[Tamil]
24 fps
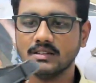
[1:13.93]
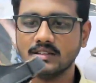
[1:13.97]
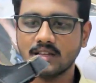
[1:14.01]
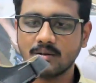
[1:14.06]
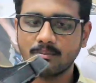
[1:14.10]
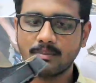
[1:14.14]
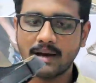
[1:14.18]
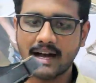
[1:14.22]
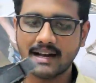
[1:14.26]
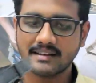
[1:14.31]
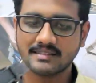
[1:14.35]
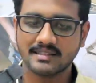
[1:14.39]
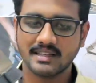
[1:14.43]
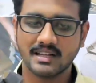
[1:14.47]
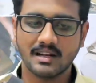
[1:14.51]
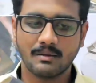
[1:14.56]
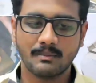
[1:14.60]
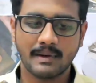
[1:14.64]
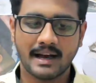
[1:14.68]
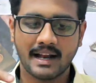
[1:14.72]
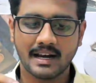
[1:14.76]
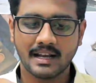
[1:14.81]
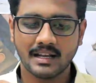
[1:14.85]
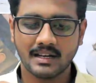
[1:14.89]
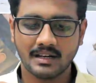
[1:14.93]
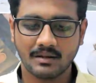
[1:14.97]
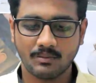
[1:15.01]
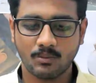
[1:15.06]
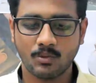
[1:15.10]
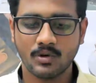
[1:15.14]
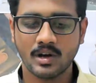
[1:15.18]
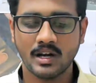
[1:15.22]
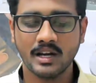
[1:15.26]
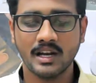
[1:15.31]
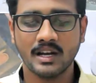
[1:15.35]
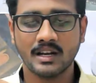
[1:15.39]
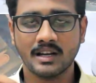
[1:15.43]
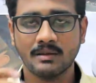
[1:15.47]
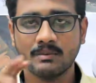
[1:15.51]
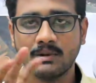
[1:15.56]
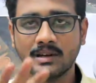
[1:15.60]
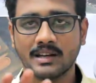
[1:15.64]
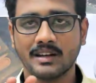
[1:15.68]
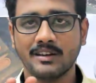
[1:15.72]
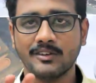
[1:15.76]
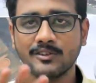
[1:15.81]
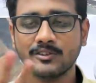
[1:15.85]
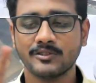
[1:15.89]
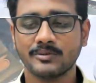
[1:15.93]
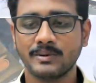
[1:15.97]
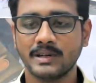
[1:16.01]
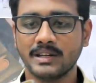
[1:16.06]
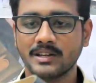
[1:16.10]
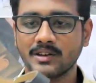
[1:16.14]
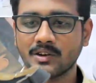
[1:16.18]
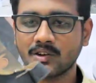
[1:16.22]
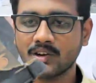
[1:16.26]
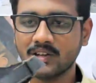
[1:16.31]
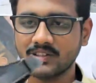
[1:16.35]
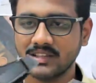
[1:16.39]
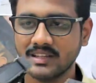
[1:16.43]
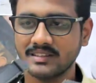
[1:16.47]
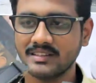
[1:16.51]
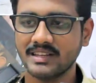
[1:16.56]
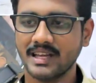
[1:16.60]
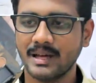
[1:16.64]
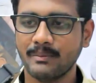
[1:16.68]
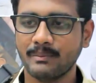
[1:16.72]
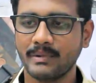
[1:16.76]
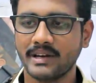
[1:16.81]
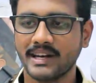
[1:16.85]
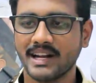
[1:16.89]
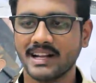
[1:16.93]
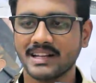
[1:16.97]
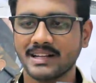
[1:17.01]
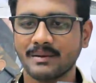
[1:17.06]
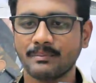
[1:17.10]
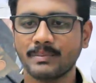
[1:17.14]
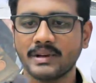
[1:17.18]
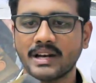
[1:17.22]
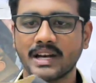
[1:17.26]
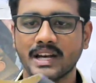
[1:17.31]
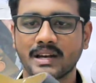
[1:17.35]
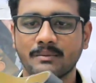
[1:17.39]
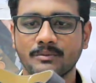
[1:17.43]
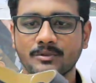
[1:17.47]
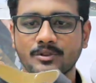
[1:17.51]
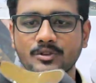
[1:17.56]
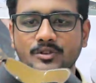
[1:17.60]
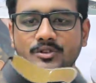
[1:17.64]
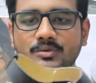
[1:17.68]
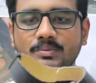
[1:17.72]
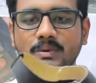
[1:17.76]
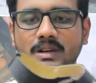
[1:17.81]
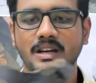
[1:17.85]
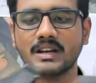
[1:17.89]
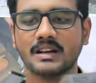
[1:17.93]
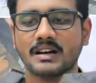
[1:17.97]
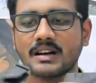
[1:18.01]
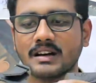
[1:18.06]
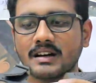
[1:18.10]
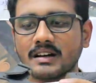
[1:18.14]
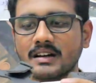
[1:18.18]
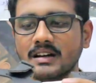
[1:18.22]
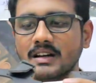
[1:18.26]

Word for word: தென் பேக் சைடில் மேலே என்ன முன்னாடி என்ன மெட்டீரியல் யூஸ் பண்ணியிருக்காங்களோ அதே சேம் மெட்டீரியல் தான் பின்னாடி நமக்கு யூஸ் பண்ணியிருக்காங்க